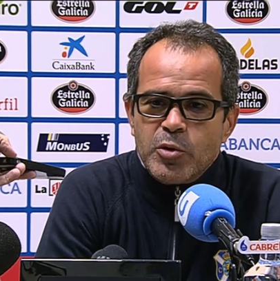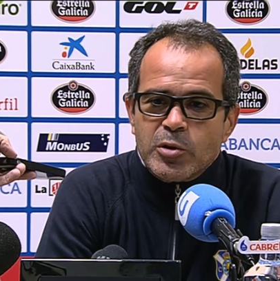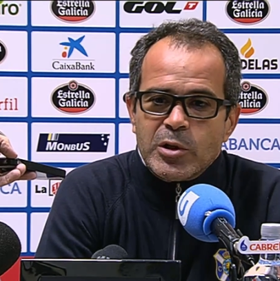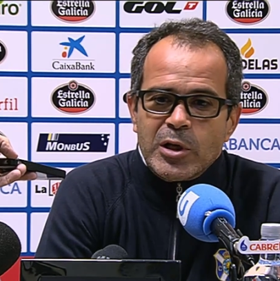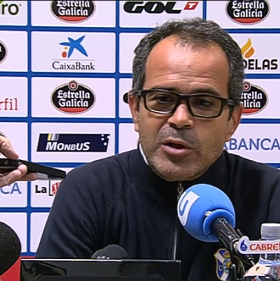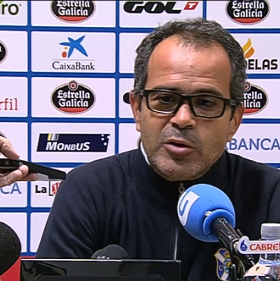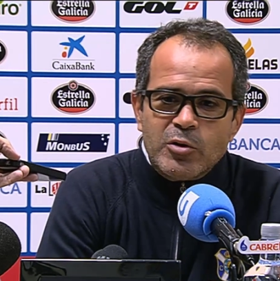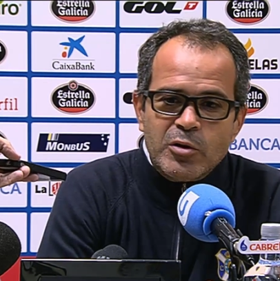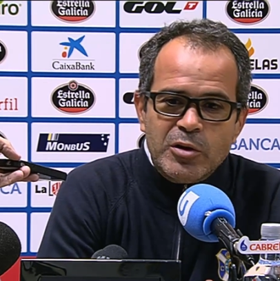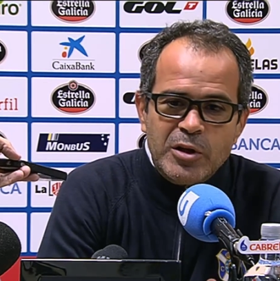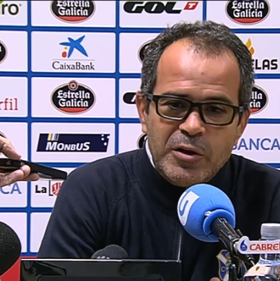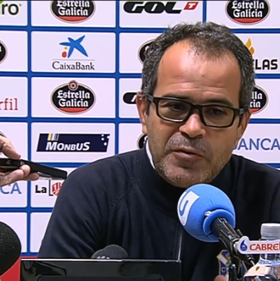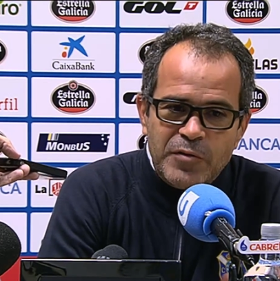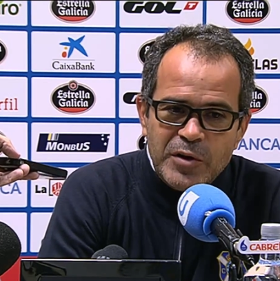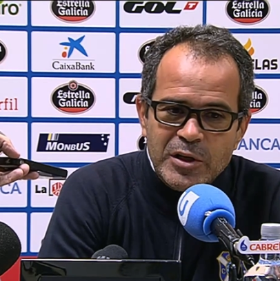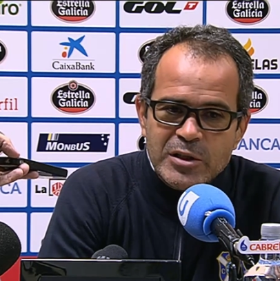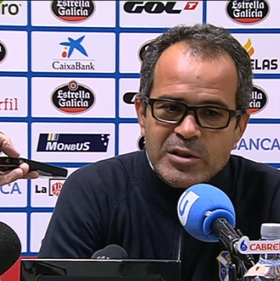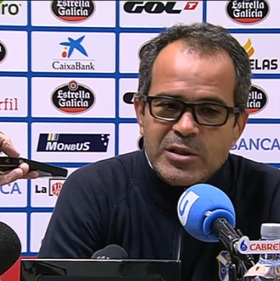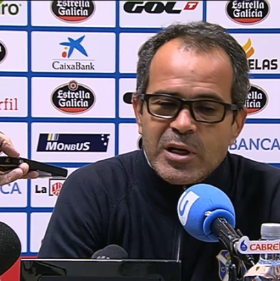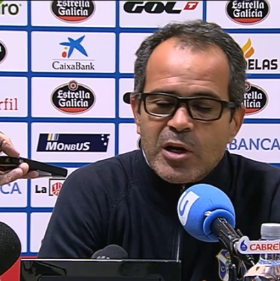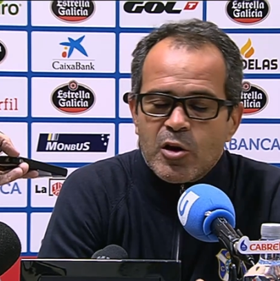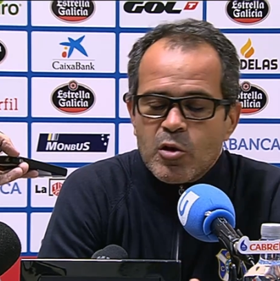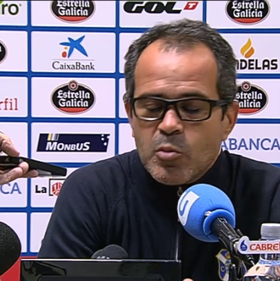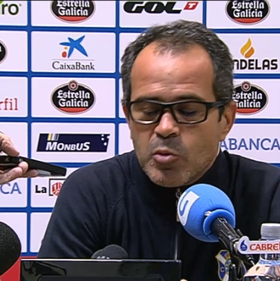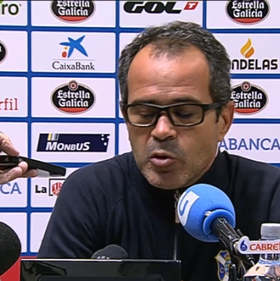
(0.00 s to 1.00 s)
tanto en
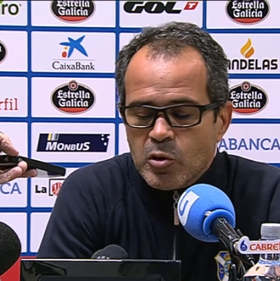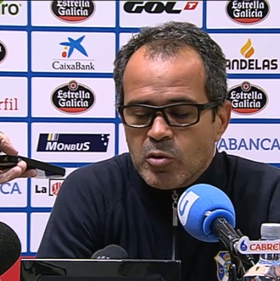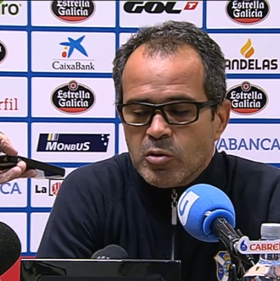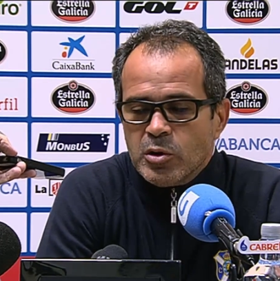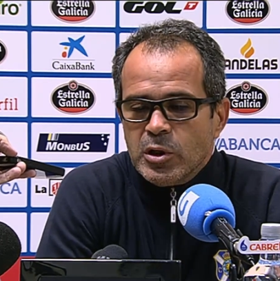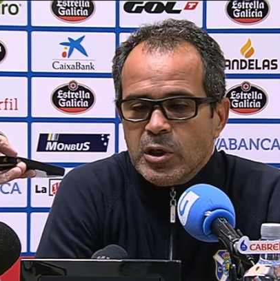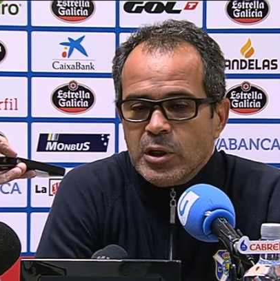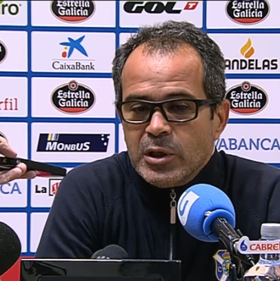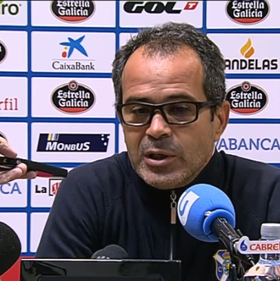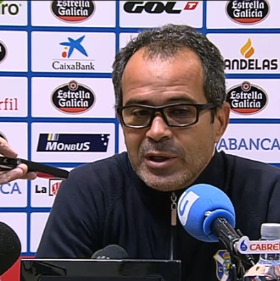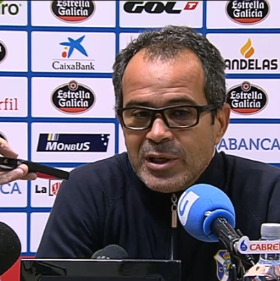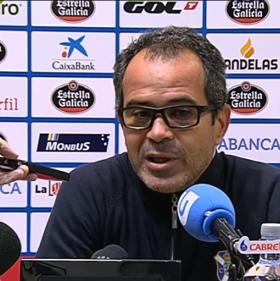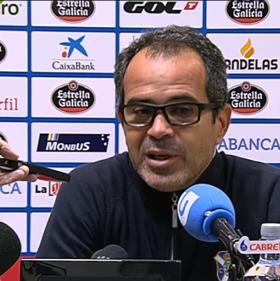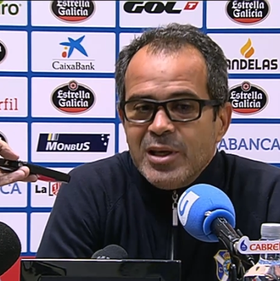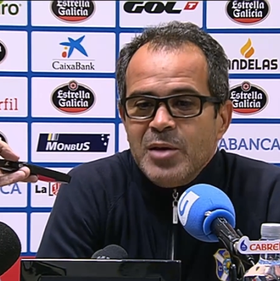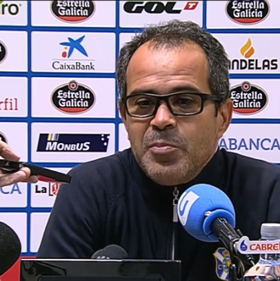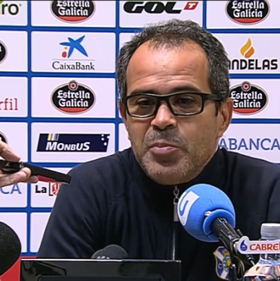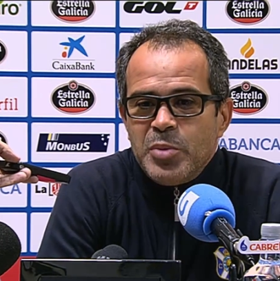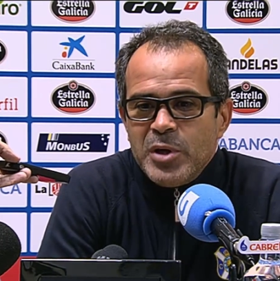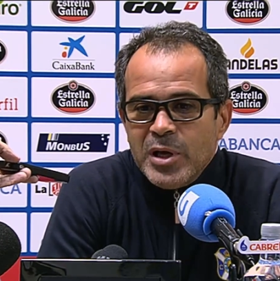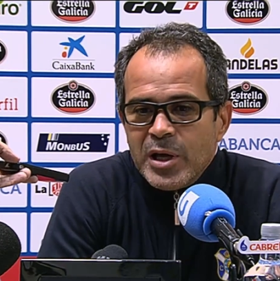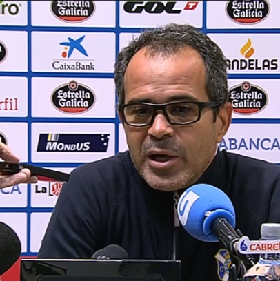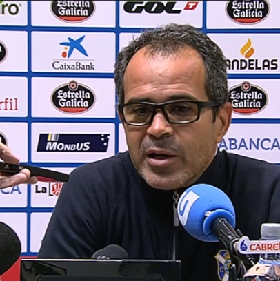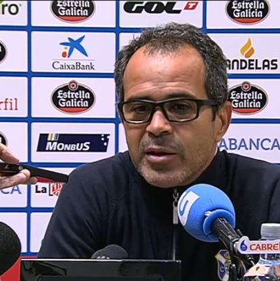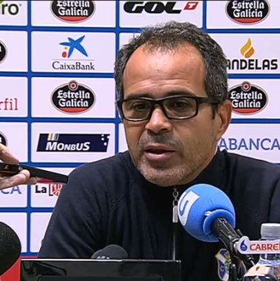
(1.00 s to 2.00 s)
defensa como y
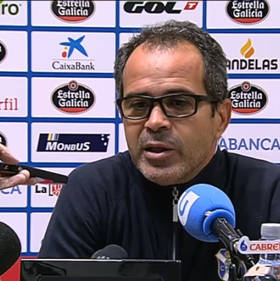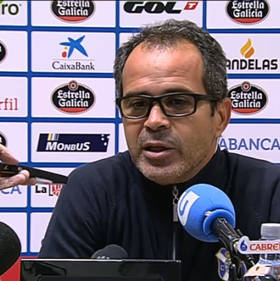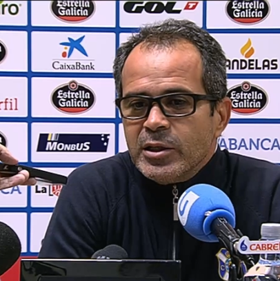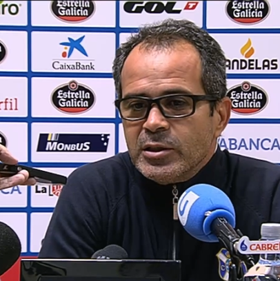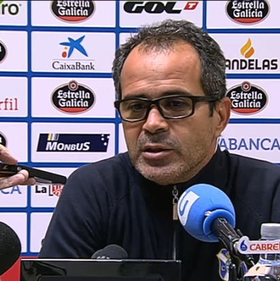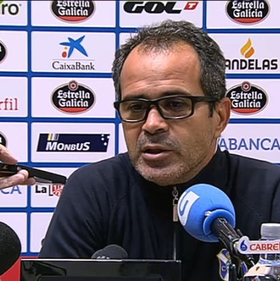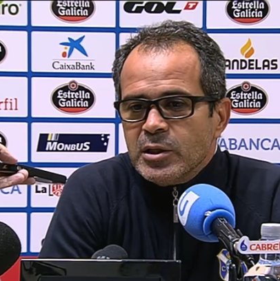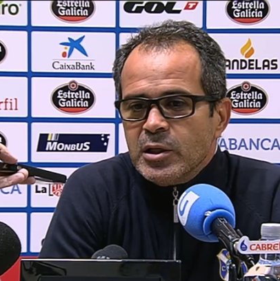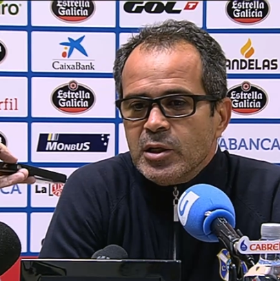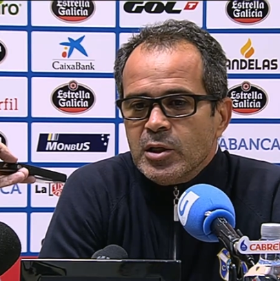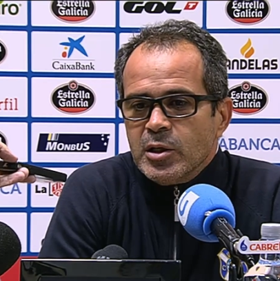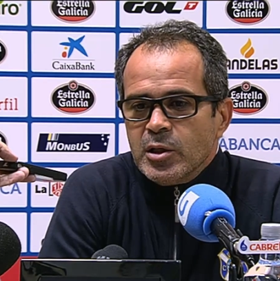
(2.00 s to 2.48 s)
pierdes,